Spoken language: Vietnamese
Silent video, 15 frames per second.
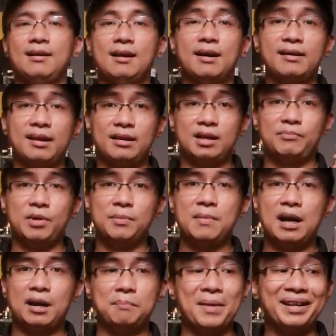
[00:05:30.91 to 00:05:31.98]
Another
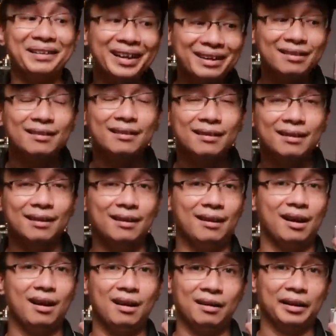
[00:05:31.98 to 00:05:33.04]
13 mình thích
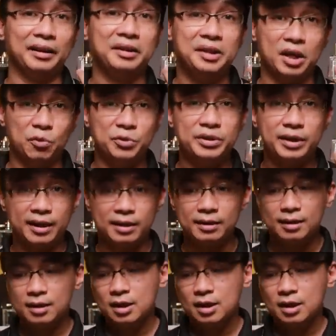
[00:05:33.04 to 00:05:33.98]
là ở cái kiểu như thế